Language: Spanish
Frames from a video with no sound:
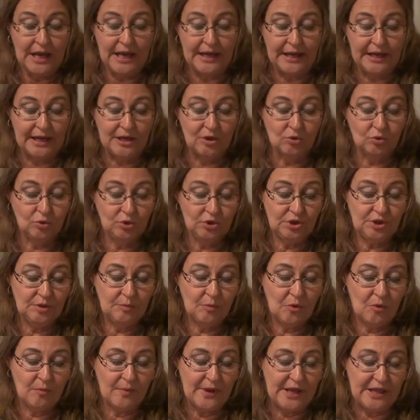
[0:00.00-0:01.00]
en el
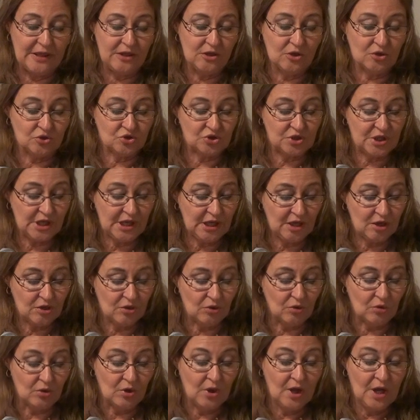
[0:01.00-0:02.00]
último medio
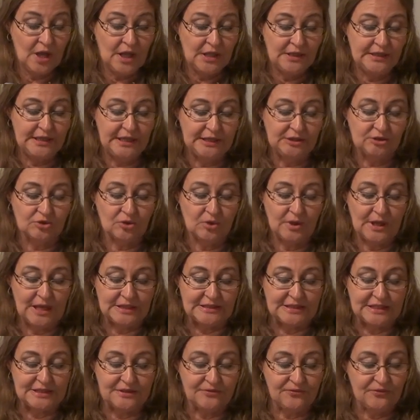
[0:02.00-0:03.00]
siglo dentro de
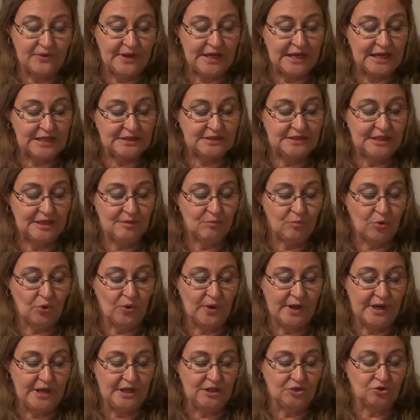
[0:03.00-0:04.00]
las esferas del
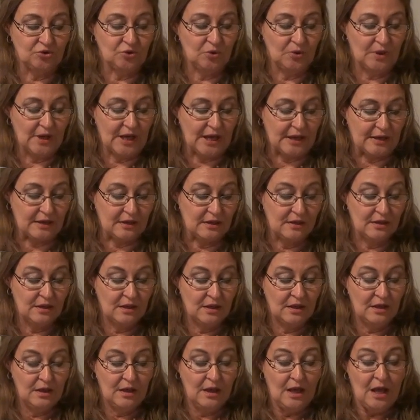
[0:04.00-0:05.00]
poder insular.
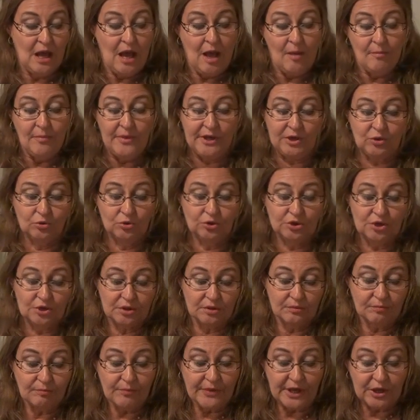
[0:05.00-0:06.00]
Mi,
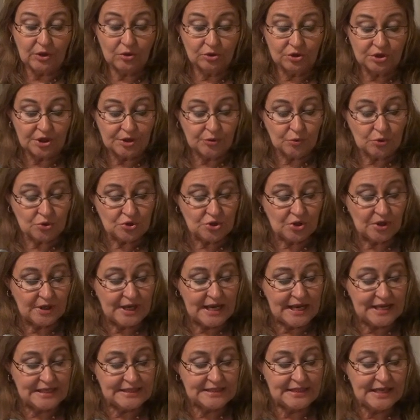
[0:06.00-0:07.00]
mi
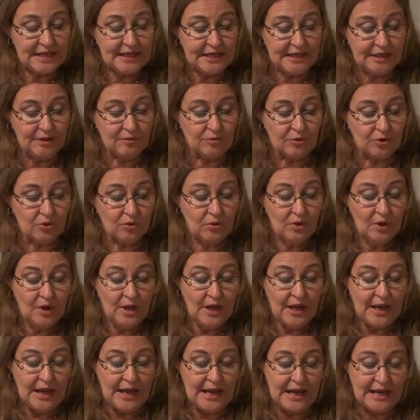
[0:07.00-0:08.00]
contribución a ese libro
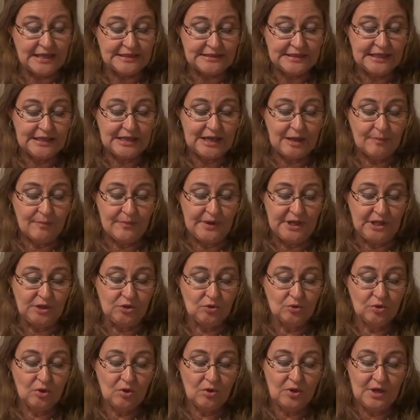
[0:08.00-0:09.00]
es el
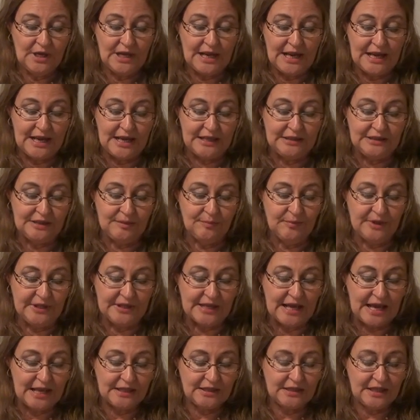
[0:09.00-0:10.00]
capítulo
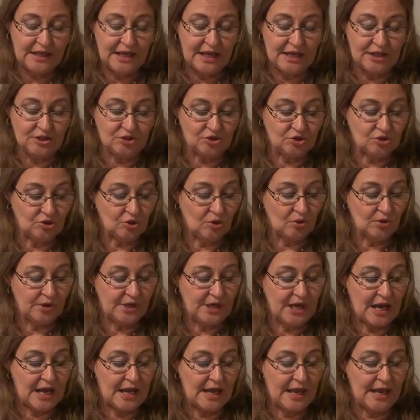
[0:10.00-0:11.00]
Legitimidad e
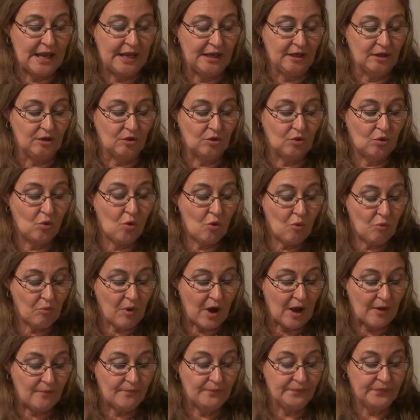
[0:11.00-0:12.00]
Historia en
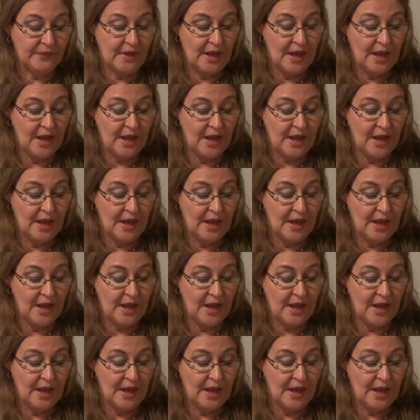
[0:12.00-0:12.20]
Cuba,